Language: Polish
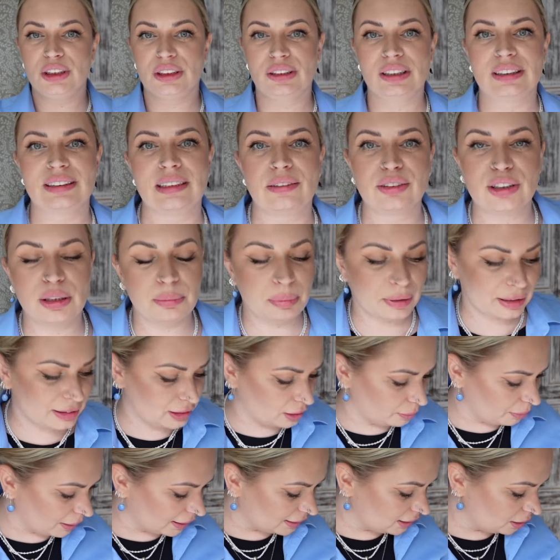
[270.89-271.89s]
to jest zawsze
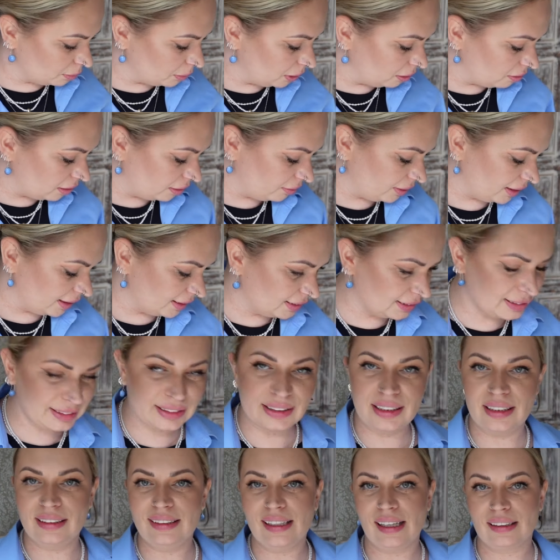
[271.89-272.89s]
bardzo, bardzo miłe, więc
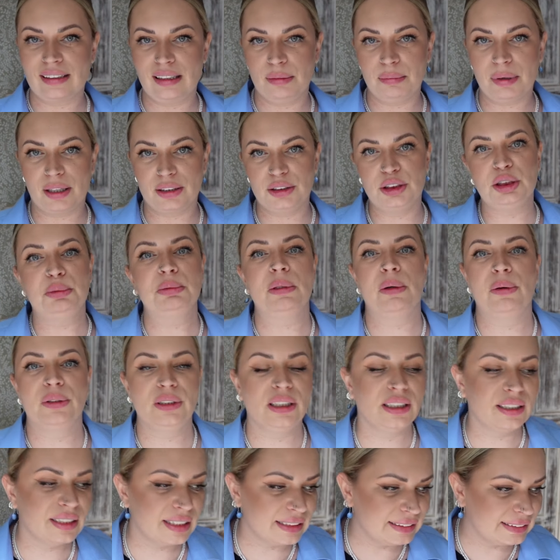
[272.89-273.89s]
e, jak najbardziej śmiało
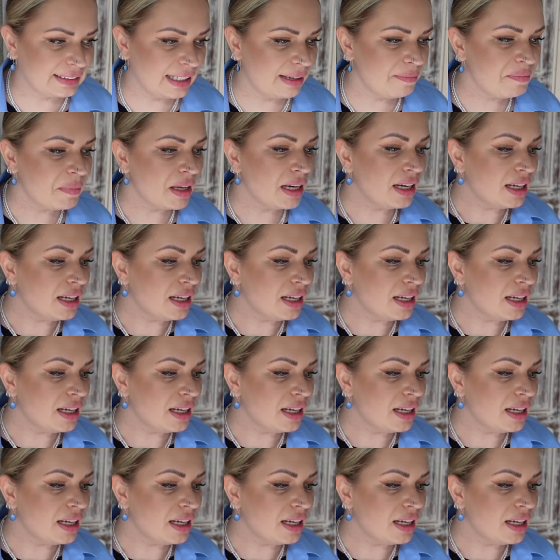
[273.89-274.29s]
nie gryzę.